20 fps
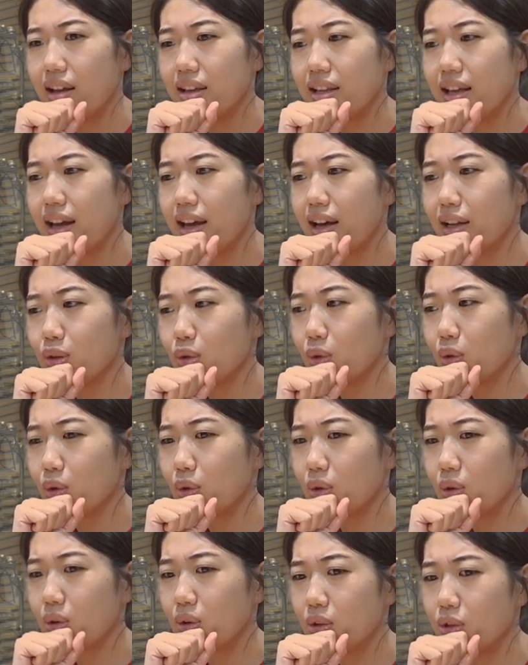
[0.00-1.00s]
であ
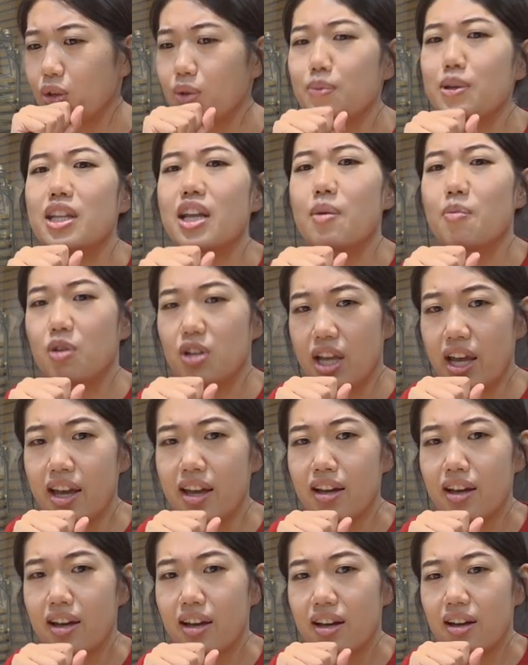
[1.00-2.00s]
とルミネも
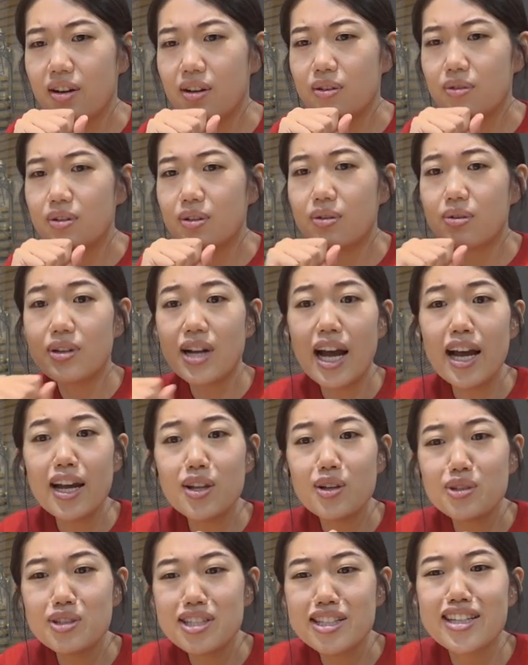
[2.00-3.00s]
ね
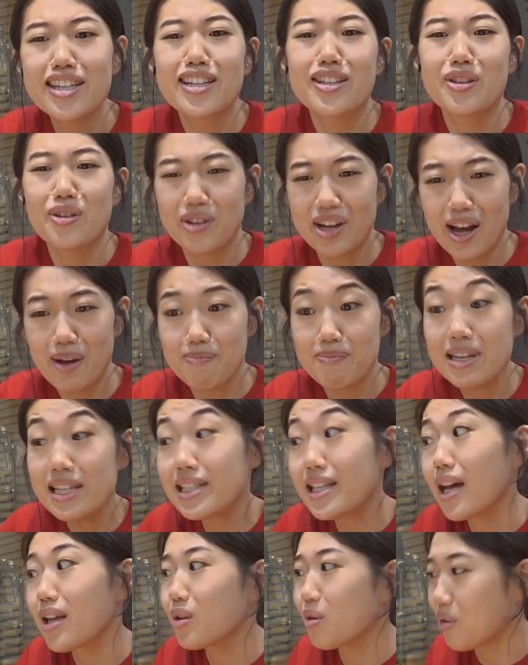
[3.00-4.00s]
フライドチキンとか
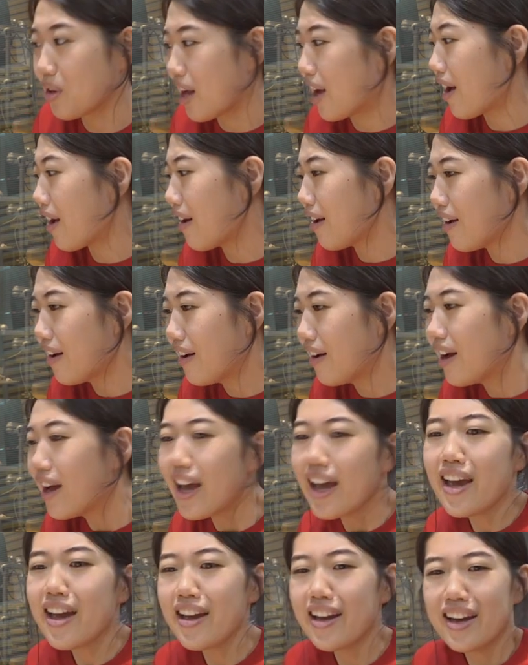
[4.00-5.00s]
ピザとか
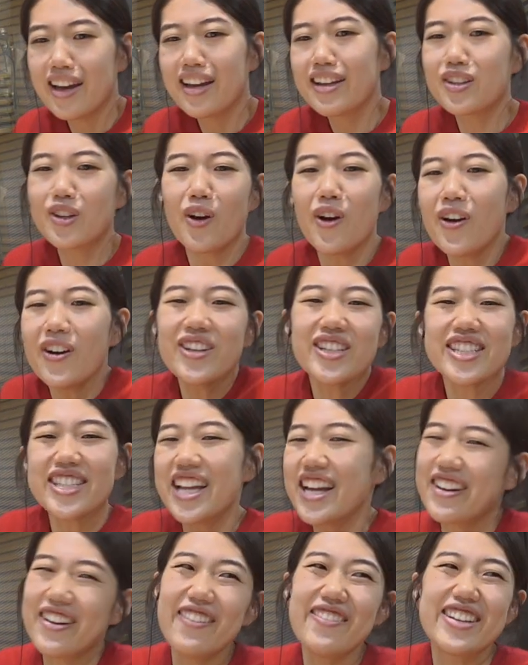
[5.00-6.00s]
えどうし
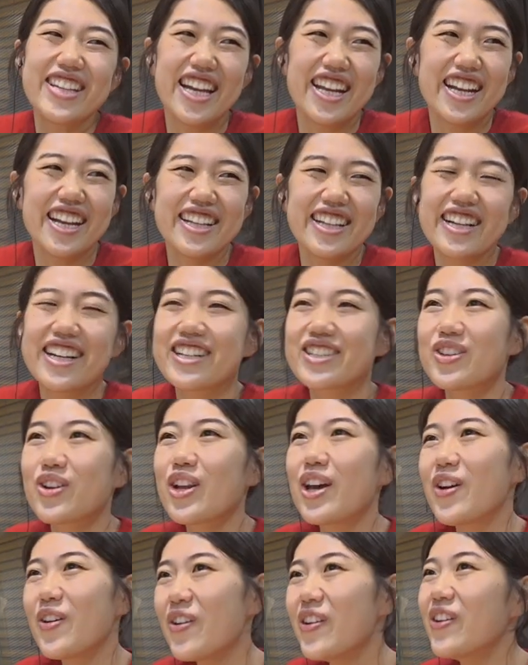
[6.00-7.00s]
たのみたいななんかそ
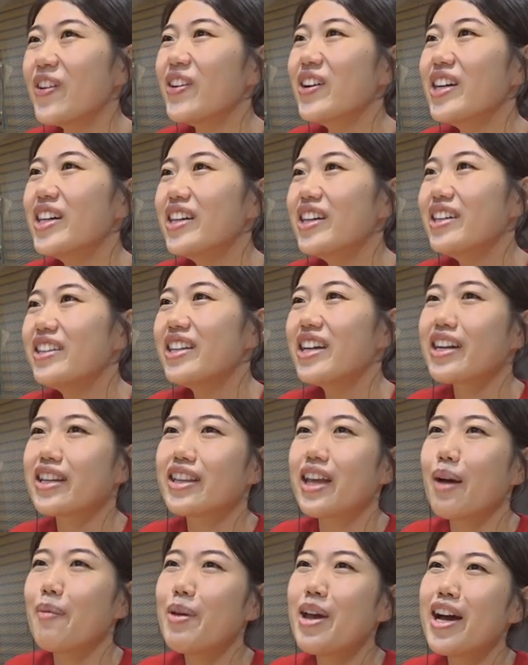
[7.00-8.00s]
れをなんか
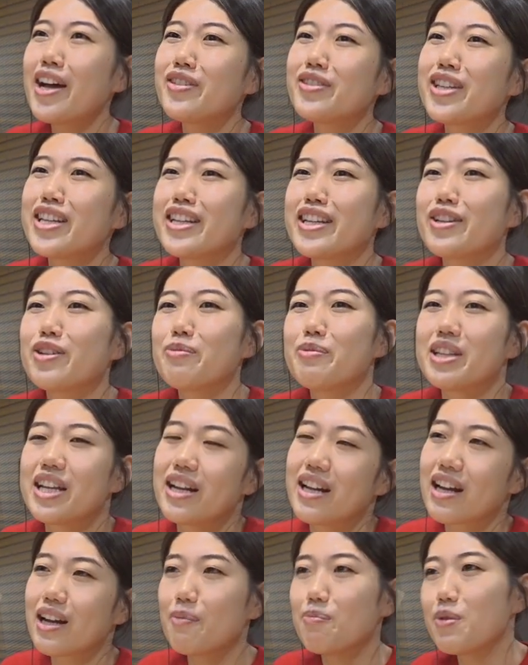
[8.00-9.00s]
食べ歩きに行くみた
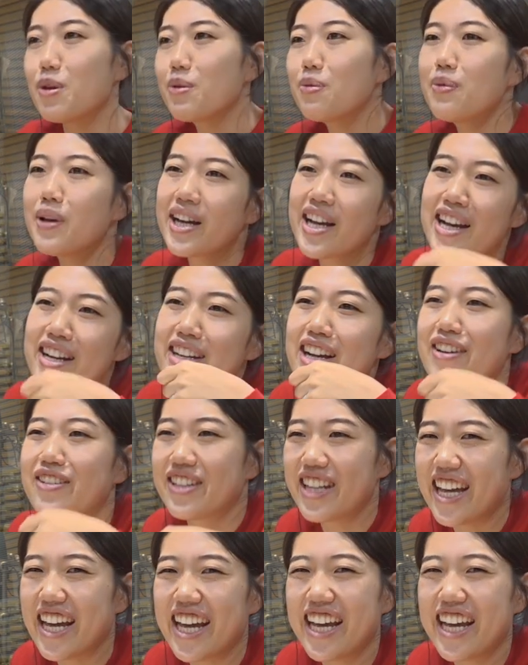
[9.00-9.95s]
いななんかビュッフェ感覚で